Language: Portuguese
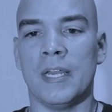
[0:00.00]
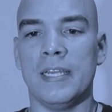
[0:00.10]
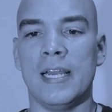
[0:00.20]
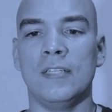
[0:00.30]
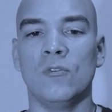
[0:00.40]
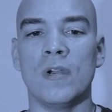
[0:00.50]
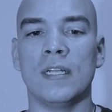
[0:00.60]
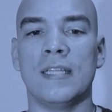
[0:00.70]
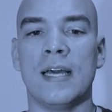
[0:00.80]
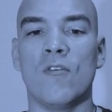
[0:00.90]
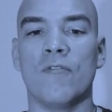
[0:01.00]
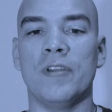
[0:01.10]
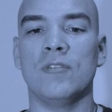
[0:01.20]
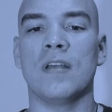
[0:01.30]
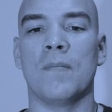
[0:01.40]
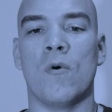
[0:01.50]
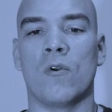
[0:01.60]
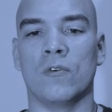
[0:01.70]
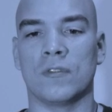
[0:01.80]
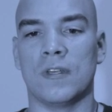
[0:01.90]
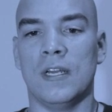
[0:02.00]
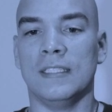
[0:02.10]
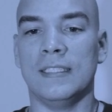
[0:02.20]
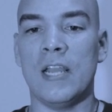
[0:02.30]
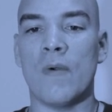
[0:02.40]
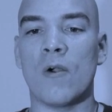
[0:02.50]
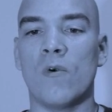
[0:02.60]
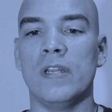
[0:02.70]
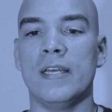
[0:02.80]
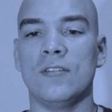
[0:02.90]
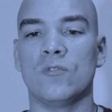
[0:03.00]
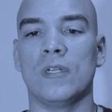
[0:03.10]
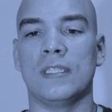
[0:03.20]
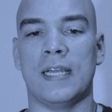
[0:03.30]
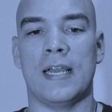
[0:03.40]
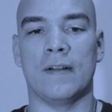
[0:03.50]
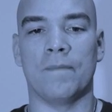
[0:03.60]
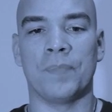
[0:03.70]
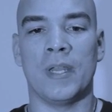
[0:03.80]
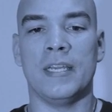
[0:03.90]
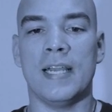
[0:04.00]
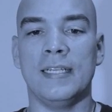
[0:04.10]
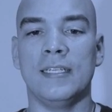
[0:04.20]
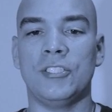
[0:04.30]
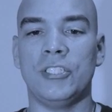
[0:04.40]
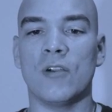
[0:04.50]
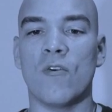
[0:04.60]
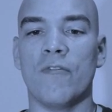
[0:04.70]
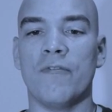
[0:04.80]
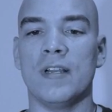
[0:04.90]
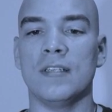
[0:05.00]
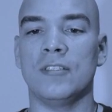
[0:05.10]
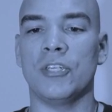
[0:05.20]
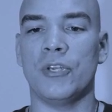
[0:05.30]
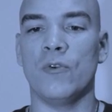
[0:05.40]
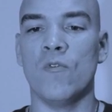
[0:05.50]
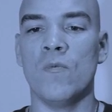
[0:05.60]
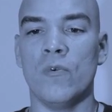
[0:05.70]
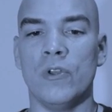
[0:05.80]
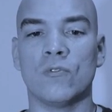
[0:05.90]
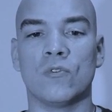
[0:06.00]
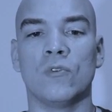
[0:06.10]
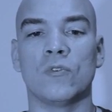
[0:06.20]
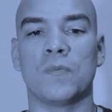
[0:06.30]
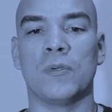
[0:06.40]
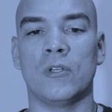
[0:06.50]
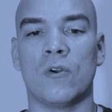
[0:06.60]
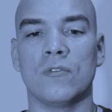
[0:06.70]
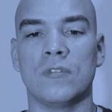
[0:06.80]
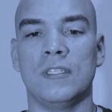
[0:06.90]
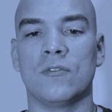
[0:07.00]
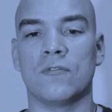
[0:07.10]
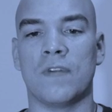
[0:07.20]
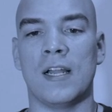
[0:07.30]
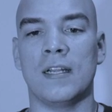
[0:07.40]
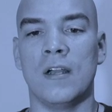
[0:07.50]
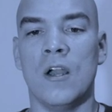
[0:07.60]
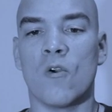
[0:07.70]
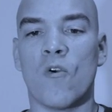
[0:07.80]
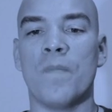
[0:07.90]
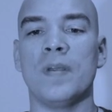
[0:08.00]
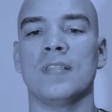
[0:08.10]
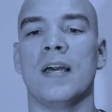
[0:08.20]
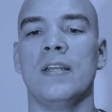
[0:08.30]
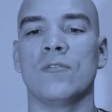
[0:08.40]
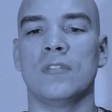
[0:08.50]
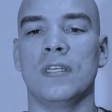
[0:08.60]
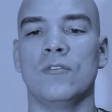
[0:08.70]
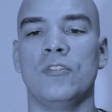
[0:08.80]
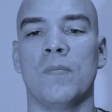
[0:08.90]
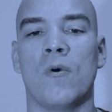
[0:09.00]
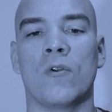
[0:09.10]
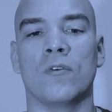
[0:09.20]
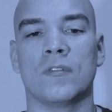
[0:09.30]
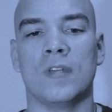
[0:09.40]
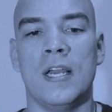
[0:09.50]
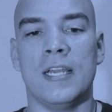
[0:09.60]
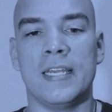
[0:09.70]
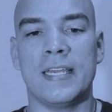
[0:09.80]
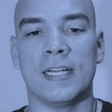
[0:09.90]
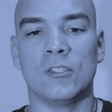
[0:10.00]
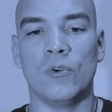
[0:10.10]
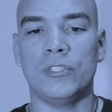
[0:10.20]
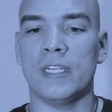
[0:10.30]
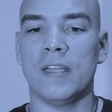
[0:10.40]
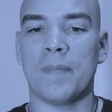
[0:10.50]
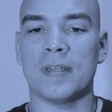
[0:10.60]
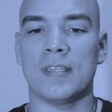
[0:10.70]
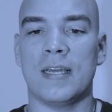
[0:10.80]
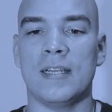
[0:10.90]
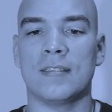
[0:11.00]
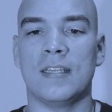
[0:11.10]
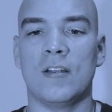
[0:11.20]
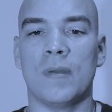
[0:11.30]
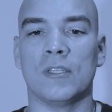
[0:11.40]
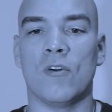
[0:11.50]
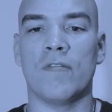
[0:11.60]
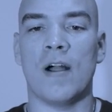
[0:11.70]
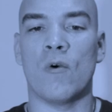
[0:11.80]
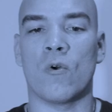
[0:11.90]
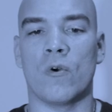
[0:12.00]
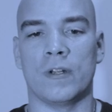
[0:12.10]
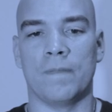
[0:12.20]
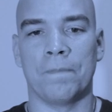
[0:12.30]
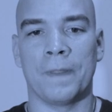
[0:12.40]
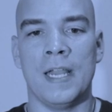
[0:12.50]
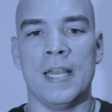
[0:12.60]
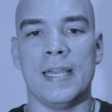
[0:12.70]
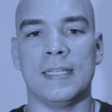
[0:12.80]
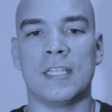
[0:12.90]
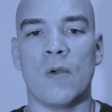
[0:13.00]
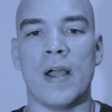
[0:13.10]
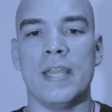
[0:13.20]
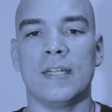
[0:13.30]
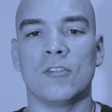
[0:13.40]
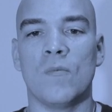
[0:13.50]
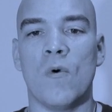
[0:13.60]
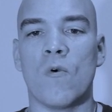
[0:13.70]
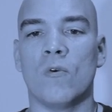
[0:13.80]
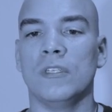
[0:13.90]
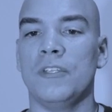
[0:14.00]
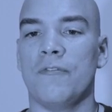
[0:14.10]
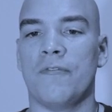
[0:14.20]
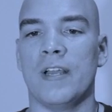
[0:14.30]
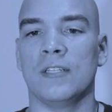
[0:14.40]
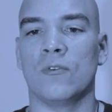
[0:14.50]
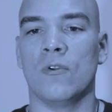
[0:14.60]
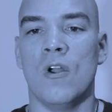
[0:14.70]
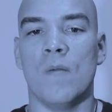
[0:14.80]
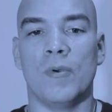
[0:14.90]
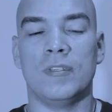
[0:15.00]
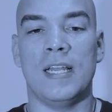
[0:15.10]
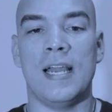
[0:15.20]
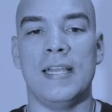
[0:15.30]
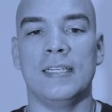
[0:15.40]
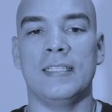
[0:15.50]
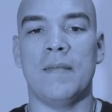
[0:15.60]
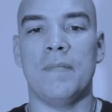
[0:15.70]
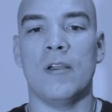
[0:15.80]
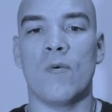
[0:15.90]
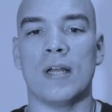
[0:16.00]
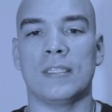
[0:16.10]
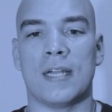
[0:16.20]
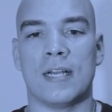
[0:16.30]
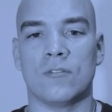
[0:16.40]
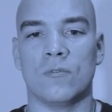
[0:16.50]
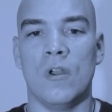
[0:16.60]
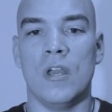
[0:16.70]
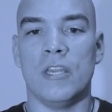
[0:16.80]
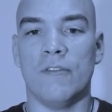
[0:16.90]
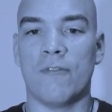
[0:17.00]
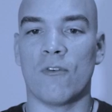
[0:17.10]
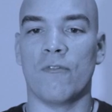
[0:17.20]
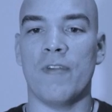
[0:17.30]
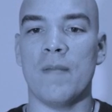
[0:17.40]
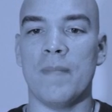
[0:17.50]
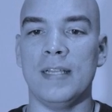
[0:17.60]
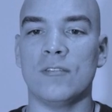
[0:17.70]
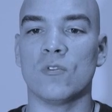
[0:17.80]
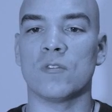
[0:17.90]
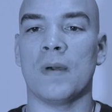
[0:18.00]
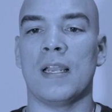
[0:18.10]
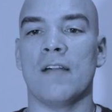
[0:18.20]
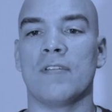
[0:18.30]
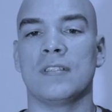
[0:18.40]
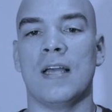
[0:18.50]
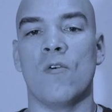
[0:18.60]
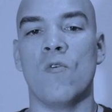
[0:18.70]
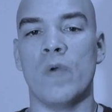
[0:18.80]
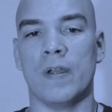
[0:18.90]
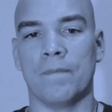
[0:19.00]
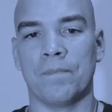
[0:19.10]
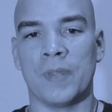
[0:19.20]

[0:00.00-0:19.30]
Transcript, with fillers: E ele nunca dera ouvidos a Morgoth, nem o acolher em sua terra, e ainda tinha confiança de que Ulmo e os outros poderosos entre os Valar compensariam os danos de Morgoth, e que a noite ainda passaria a ser uma nova aurora. Então a ira tomou conta de Fëanor, pois ele ainda temia um atraso, e foram veementes suas palavras a Ower.